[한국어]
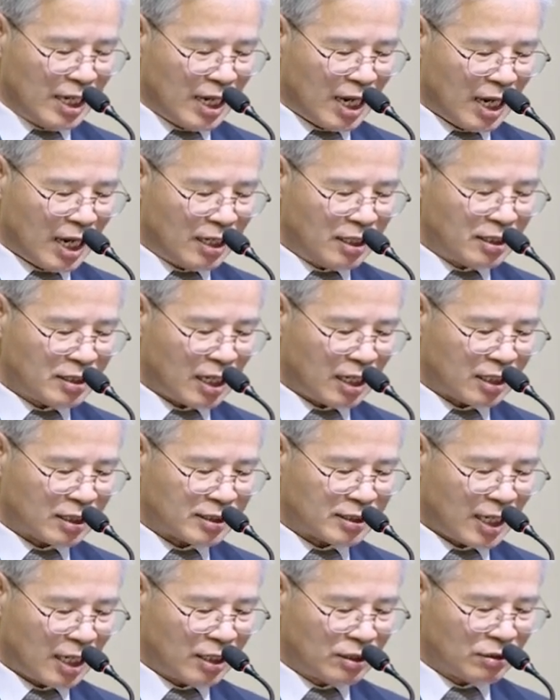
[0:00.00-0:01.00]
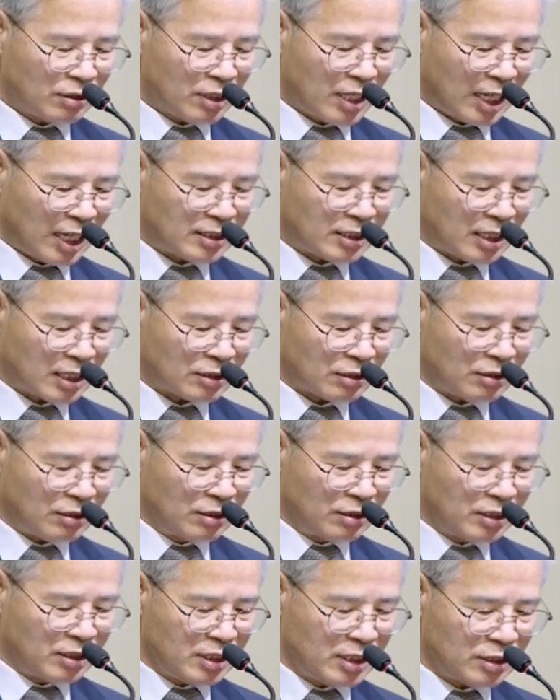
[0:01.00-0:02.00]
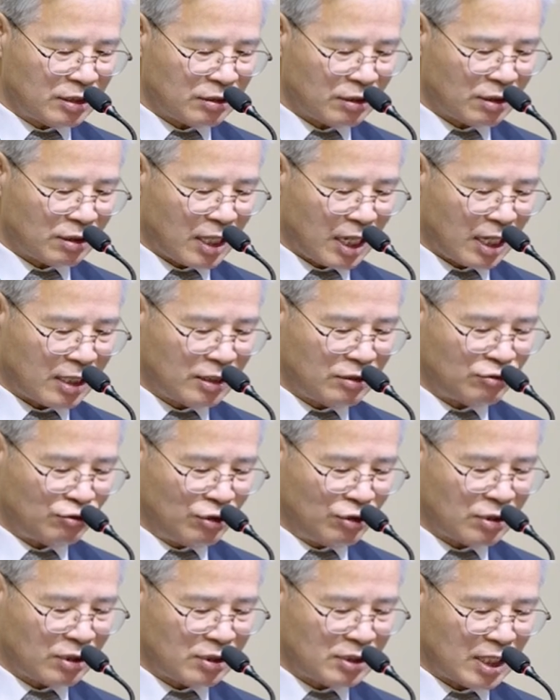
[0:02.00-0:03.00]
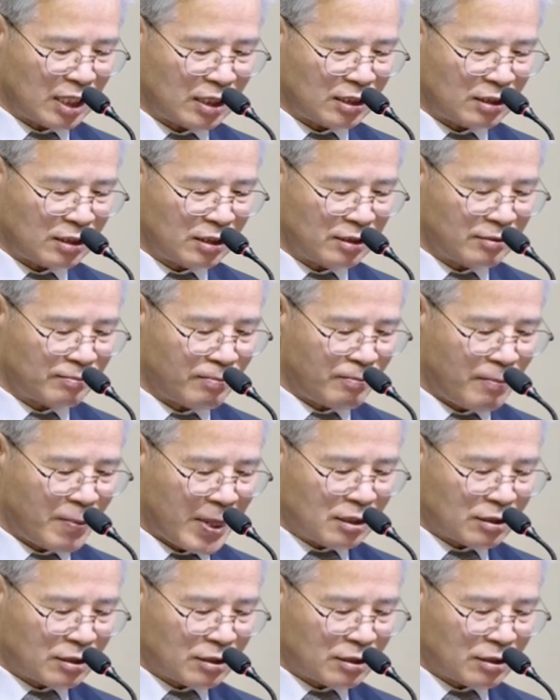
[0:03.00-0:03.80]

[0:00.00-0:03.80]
항상 상석에 앉아서 어른인 척하는 위선자들은